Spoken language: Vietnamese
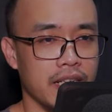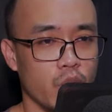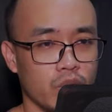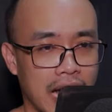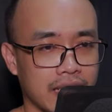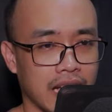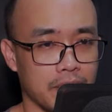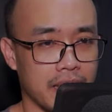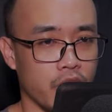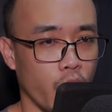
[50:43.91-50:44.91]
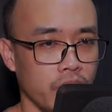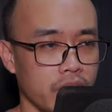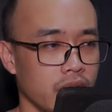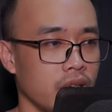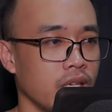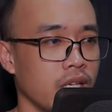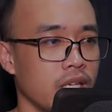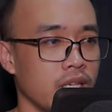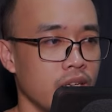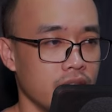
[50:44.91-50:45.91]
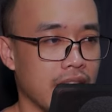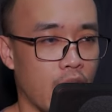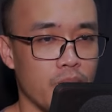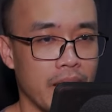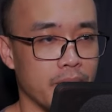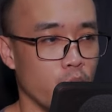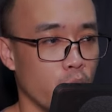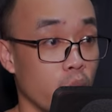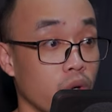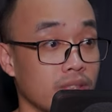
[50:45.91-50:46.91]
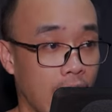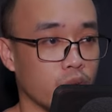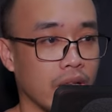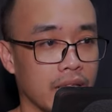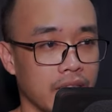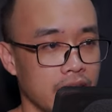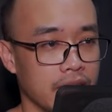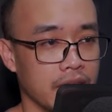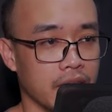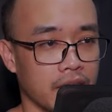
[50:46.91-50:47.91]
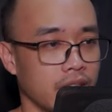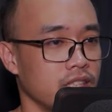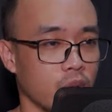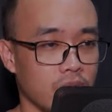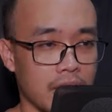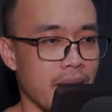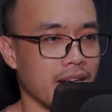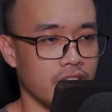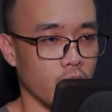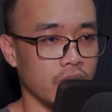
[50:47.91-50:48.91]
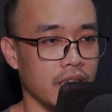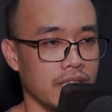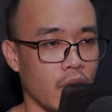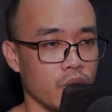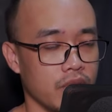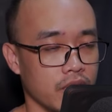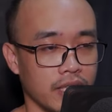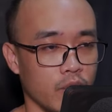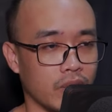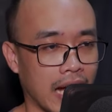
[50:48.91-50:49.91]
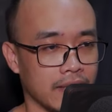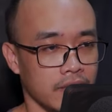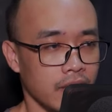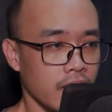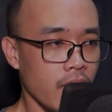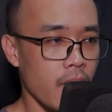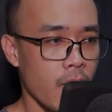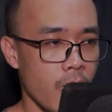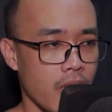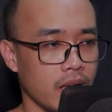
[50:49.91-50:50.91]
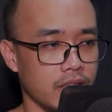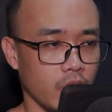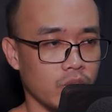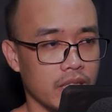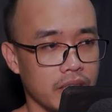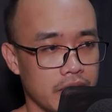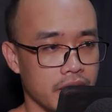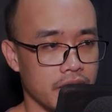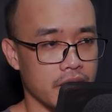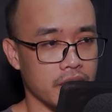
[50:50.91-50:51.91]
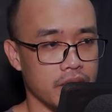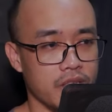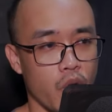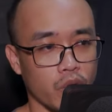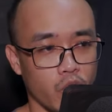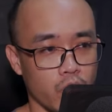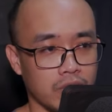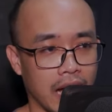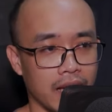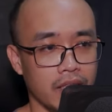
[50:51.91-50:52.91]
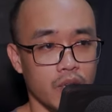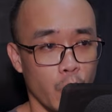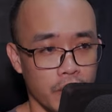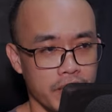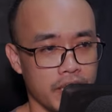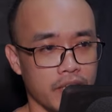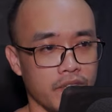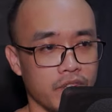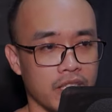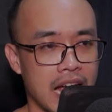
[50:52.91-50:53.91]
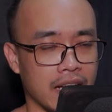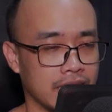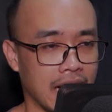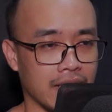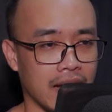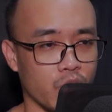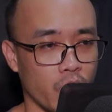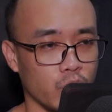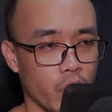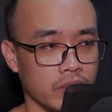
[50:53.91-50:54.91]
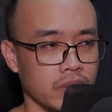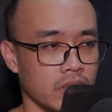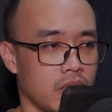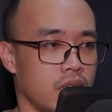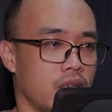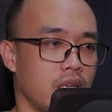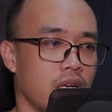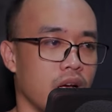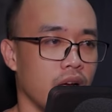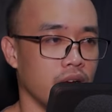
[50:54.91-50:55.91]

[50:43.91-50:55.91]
Cùng với sự tan rã của nó, lực phản xạ ầm ầm tràn ra, đối kháng với ngón tay, nhưng cuối cùng nó cũng không thể làm ngón tay dừng lại nửa điểm, trực tiếp xuyên qua, khiến Quan Ảnh Thuẫn hoàn toàn tan rã.